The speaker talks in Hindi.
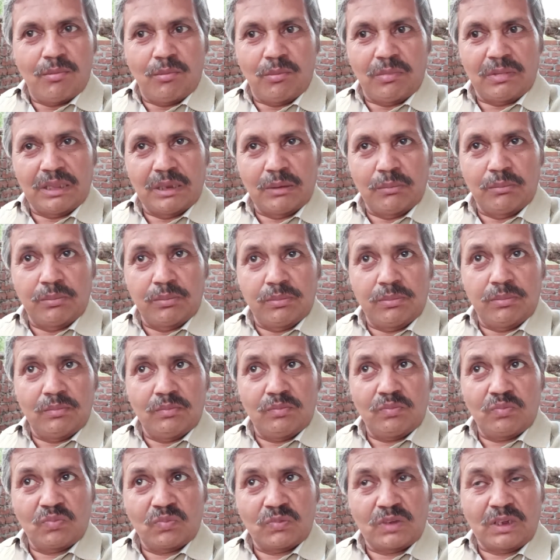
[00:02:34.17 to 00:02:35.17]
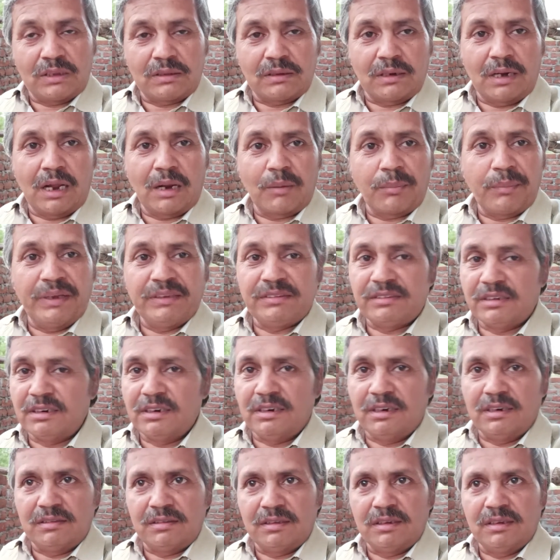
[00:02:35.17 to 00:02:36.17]
मतलब ख़तरनाक
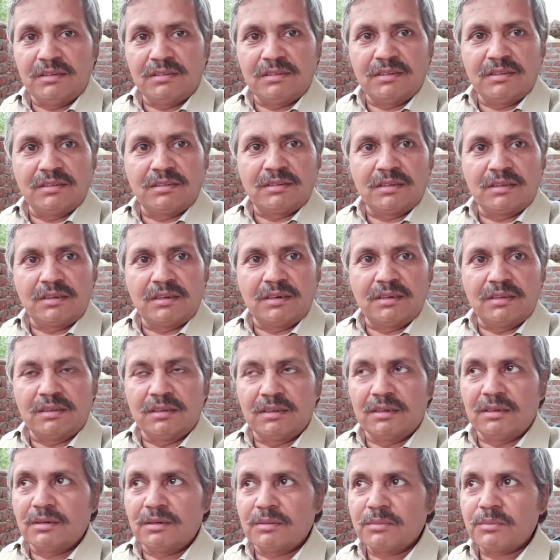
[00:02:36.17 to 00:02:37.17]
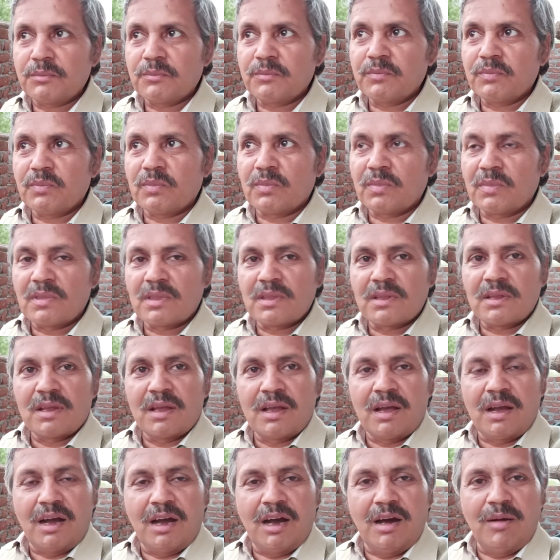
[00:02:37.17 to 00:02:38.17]
बेचैनी रहती है इसी से रहती है
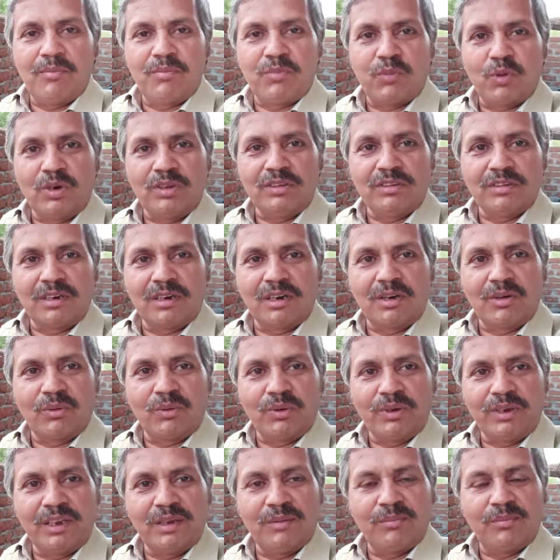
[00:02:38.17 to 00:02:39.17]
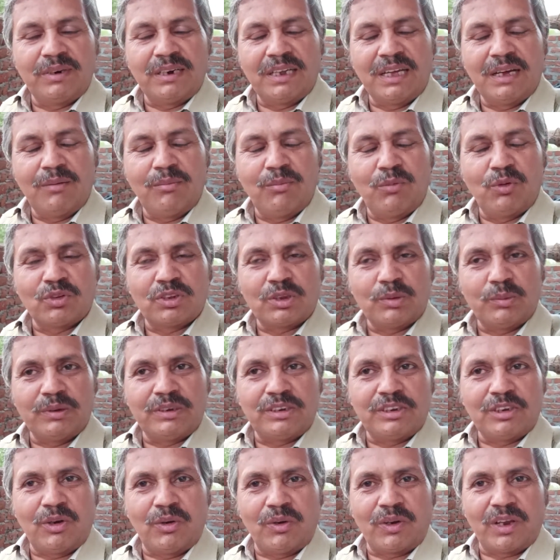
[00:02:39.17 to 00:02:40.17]
अब थोड़ी सी ठंडक हुई है बढ़िया मौसम
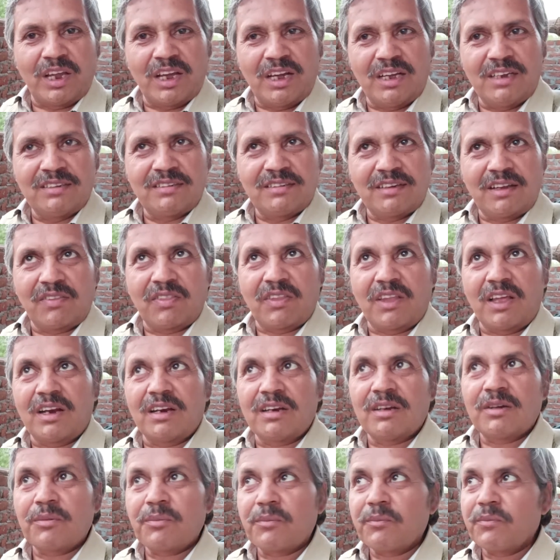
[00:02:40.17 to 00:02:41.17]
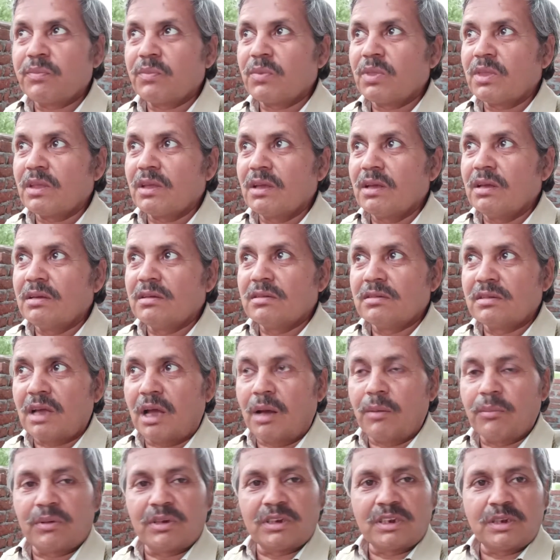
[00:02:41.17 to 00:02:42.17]
अच्छा हो गया शानदार
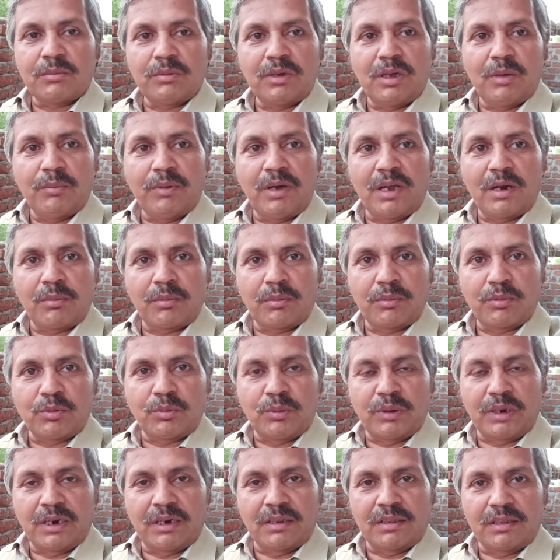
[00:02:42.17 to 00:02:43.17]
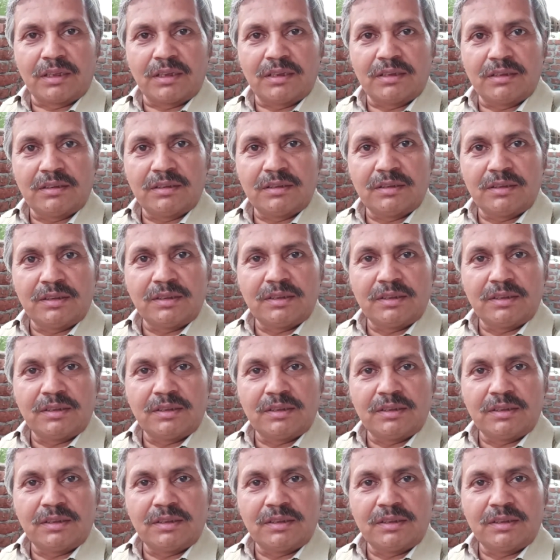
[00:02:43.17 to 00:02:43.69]
शाम के समय हमारे पास बहुत बढ़िया रहता है